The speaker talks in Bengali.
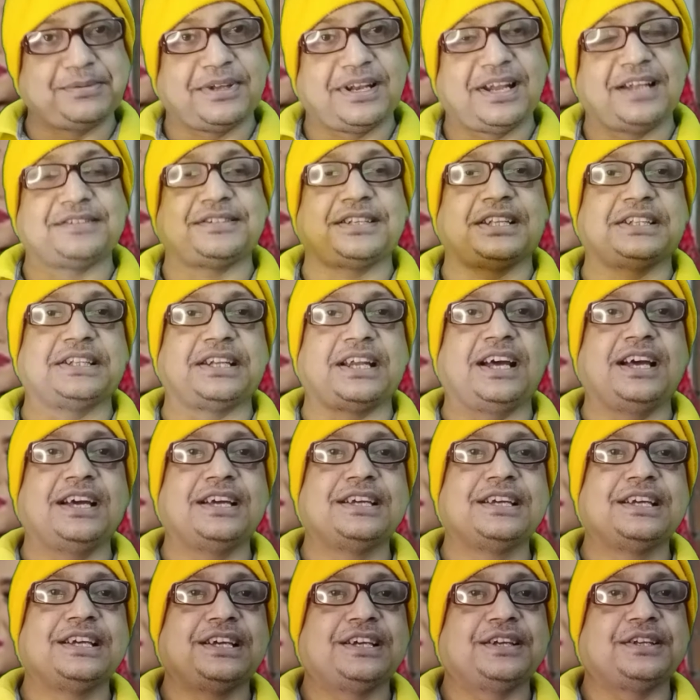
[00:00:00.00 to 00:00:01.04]
আল হাসানরা
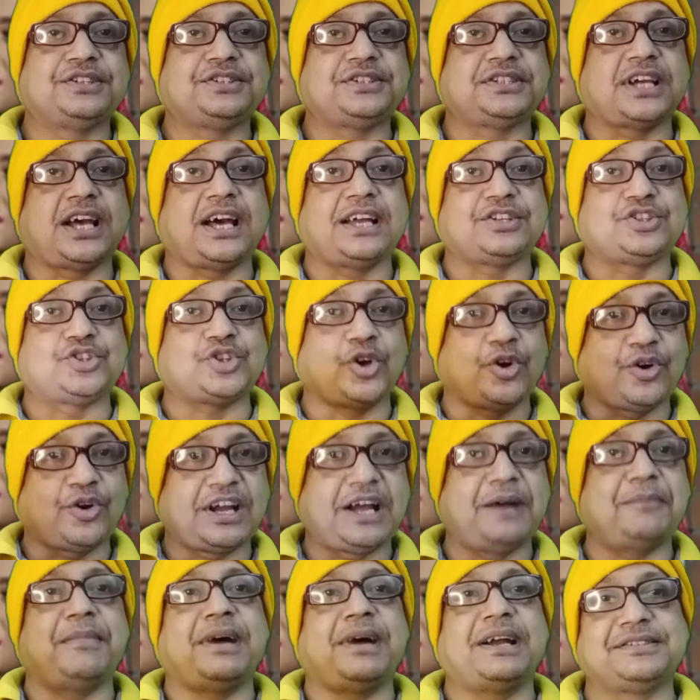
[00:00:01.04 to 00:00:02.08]
চার ছক্কা
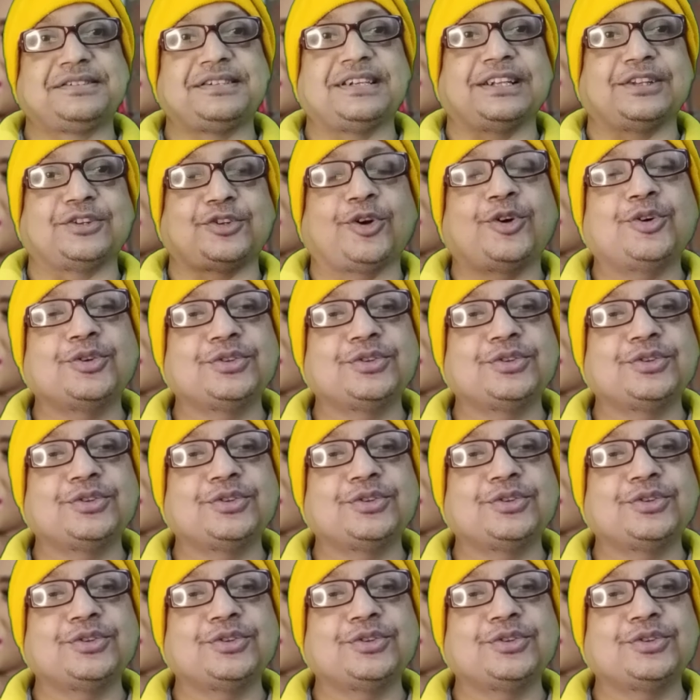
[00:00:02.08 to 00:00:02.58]
মারছেন তখন